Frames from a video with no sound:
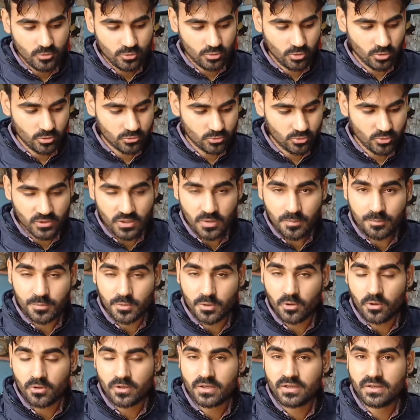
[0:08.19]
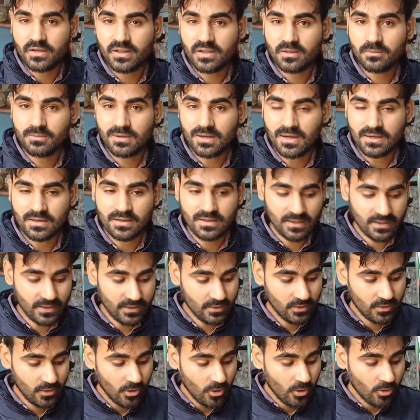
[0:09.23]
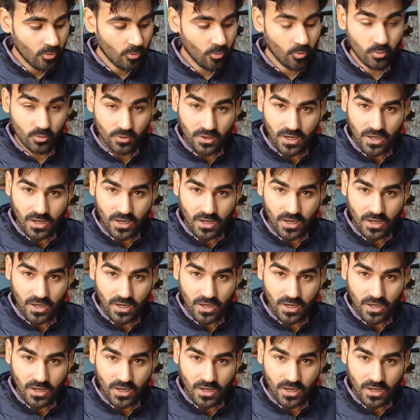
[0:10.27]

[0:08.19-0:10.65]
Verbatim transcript: दोस्तों ये प्योर इंडियन ब्रांड है और